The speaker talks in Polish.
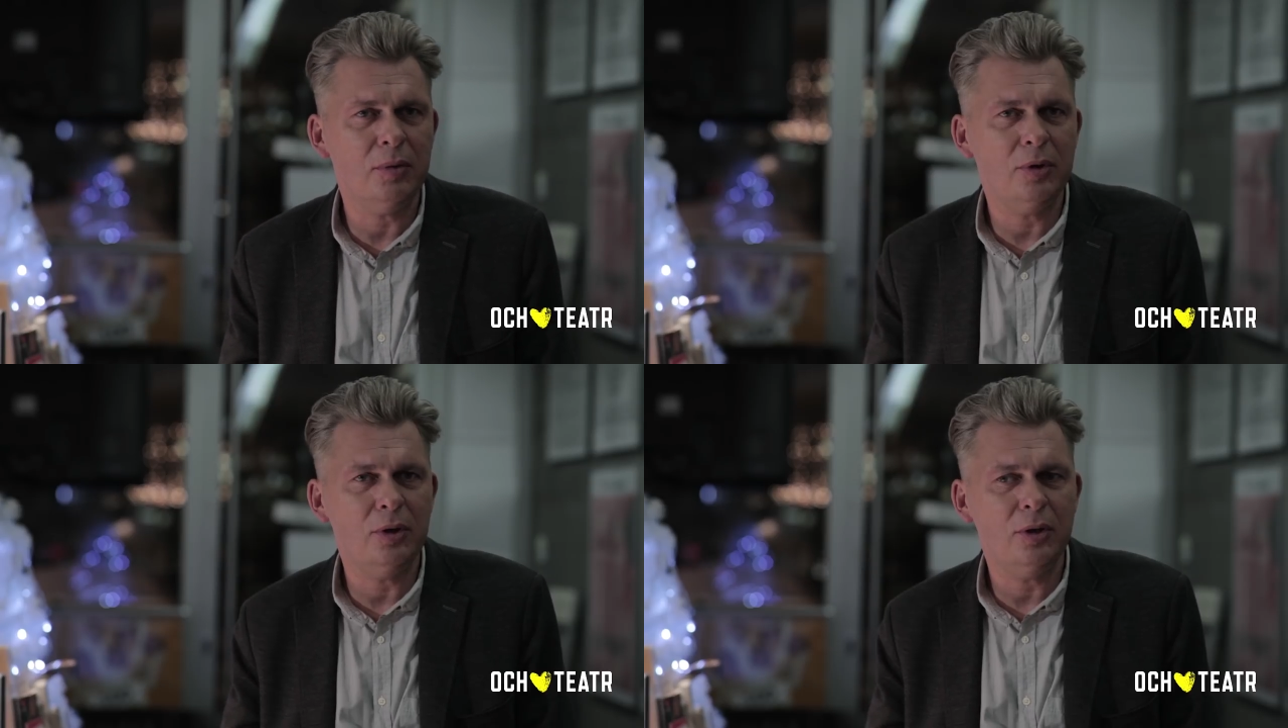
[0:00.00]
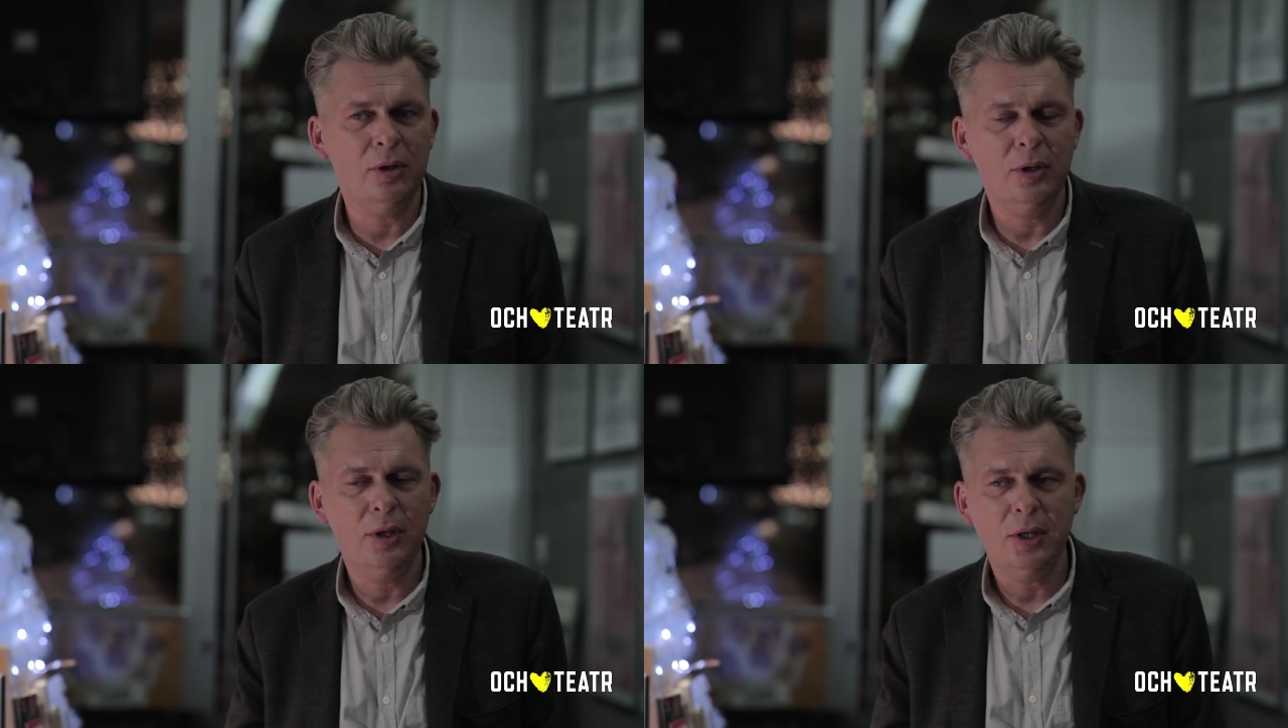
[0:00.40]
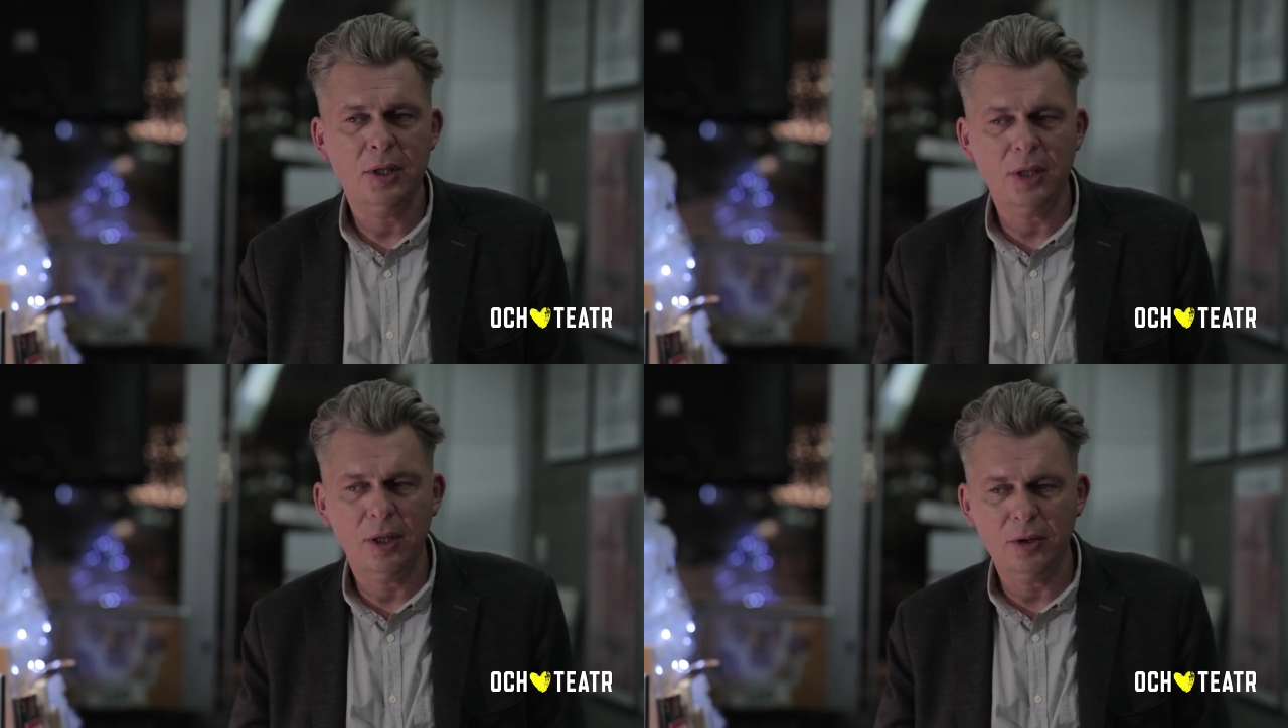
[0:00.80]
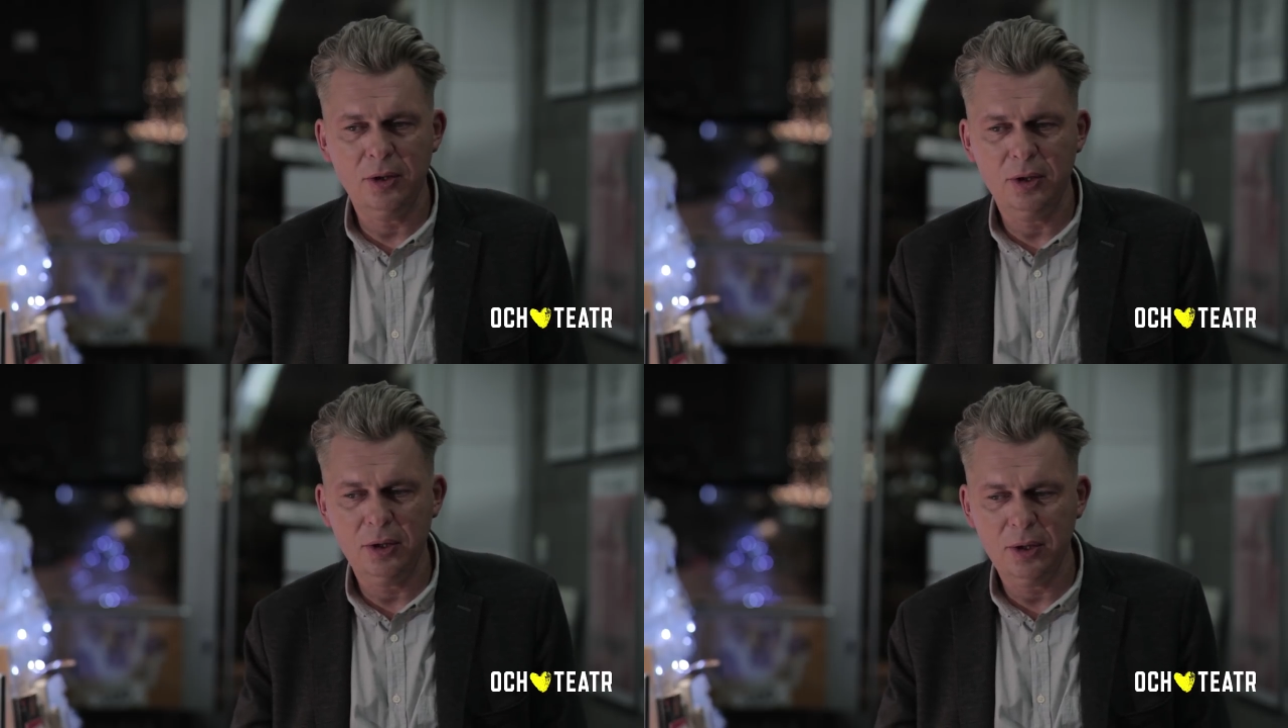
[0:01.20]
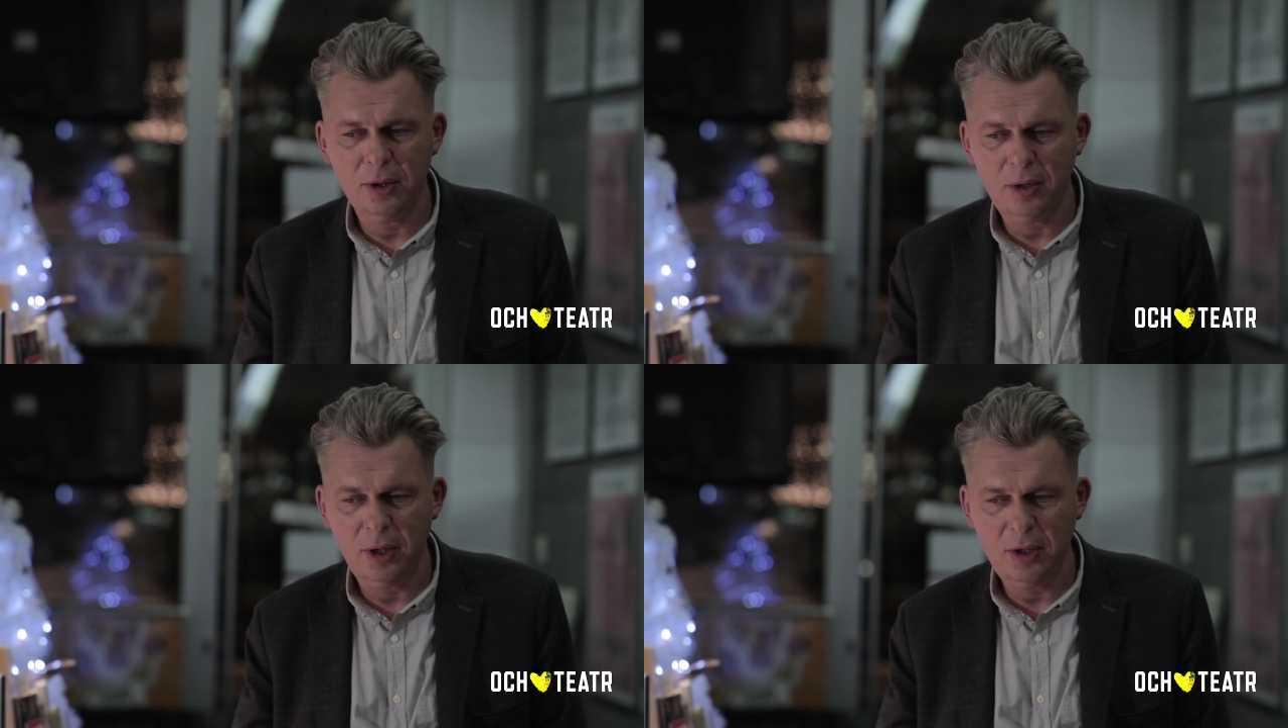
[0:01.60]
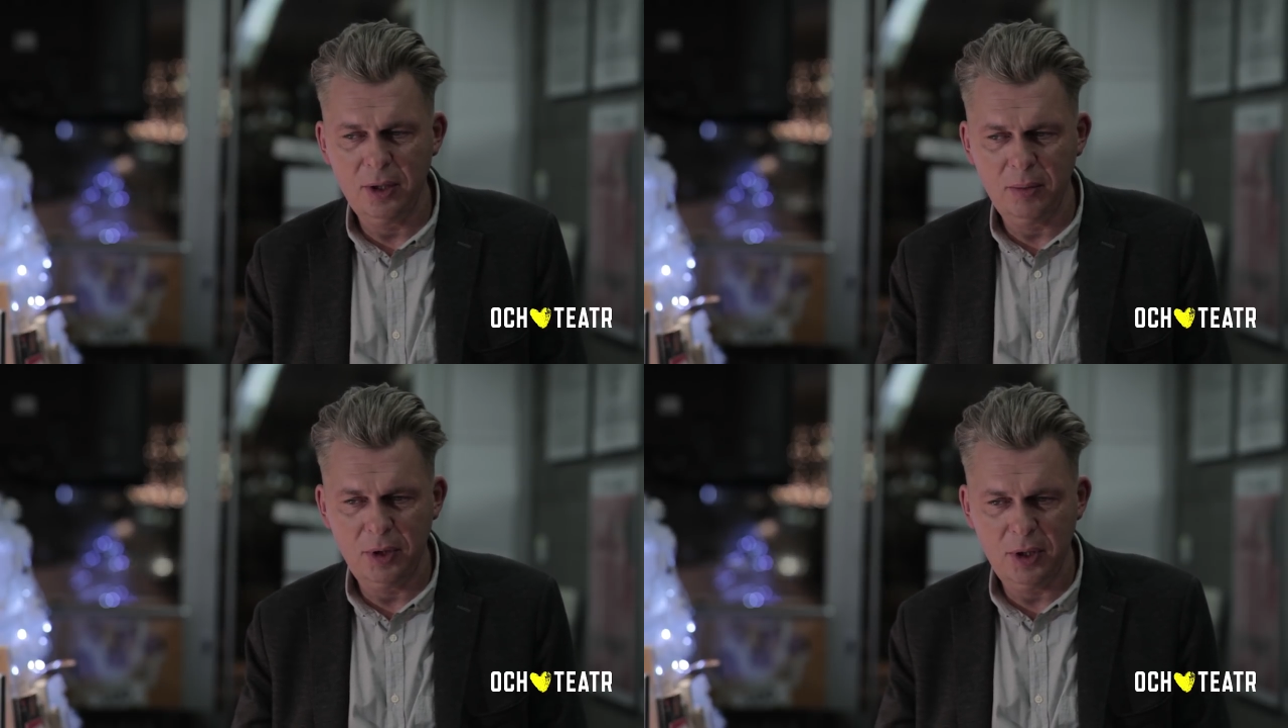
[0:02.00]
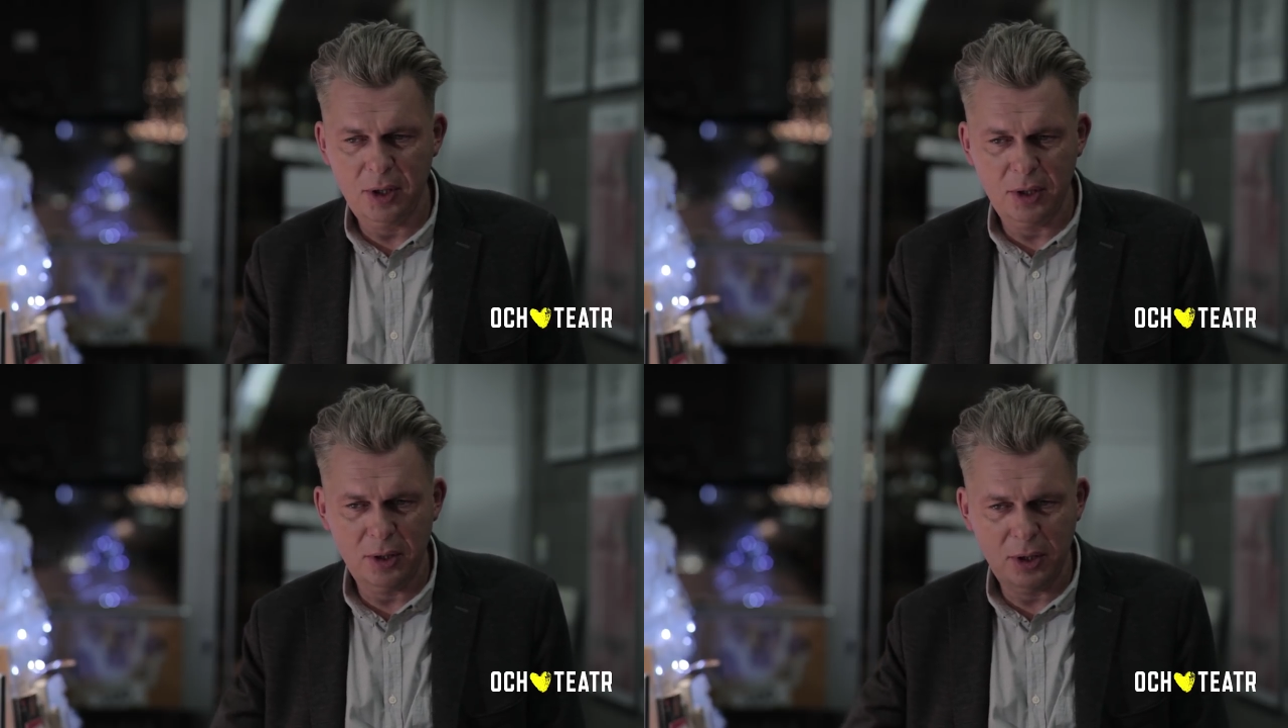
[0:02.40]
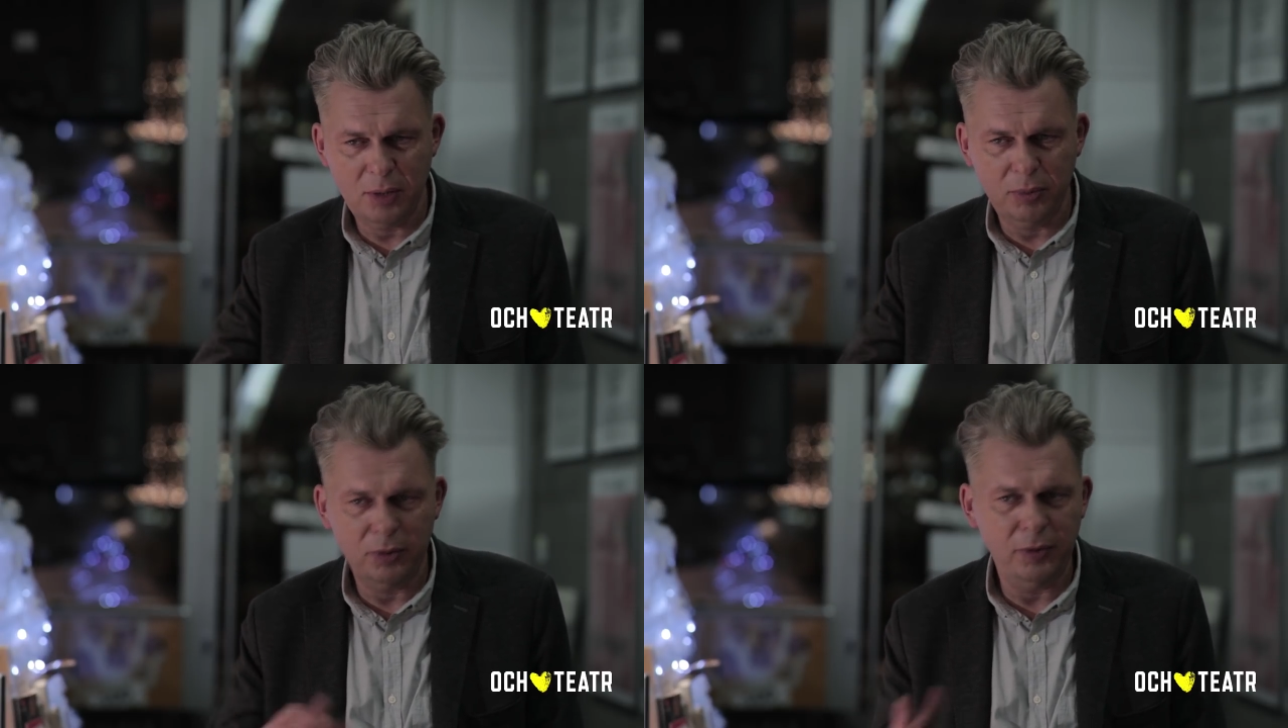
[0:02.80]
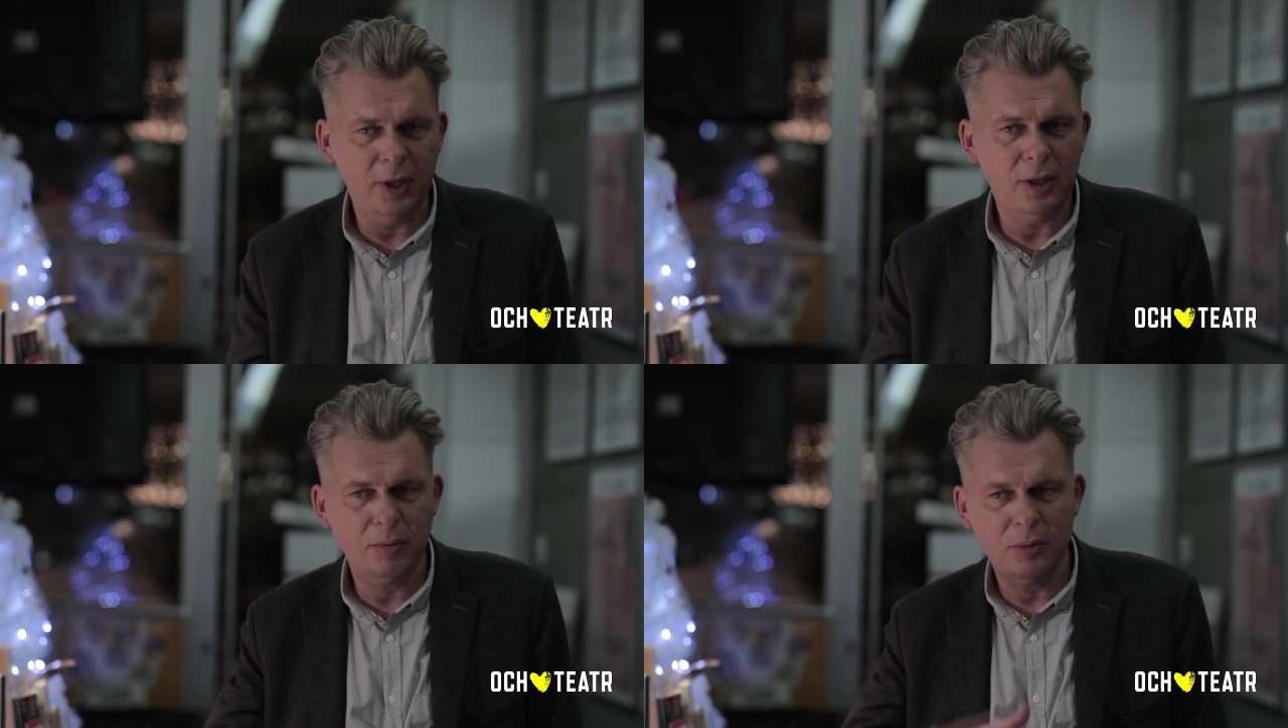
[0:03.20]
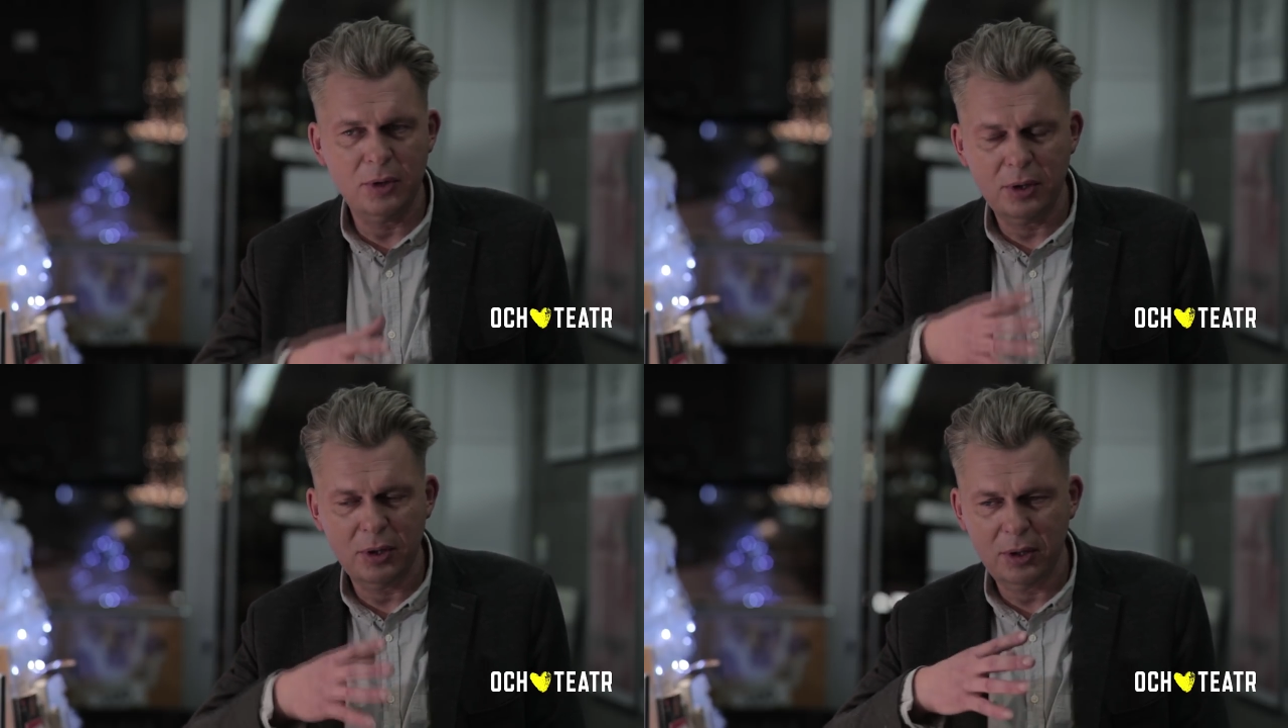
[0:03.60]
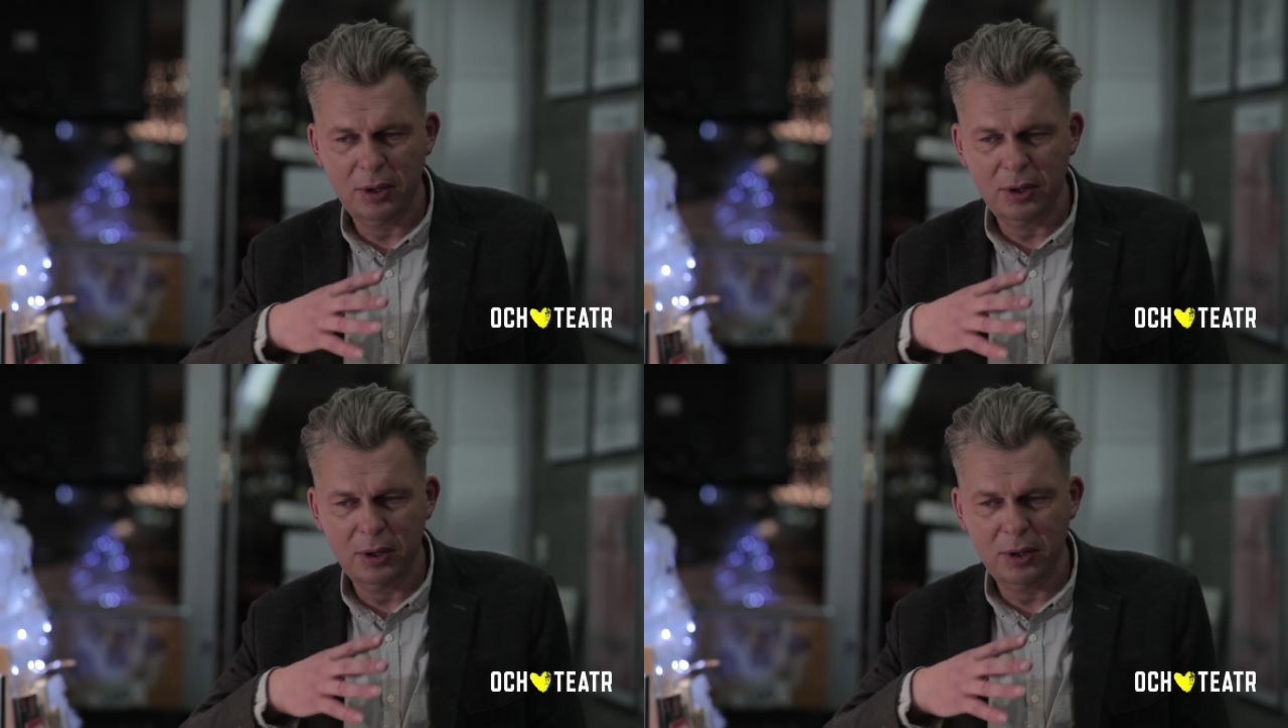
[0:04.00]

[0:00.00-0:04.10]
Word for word: bo to starość e, kojarzy nam się z, ze zbutwieniem, z,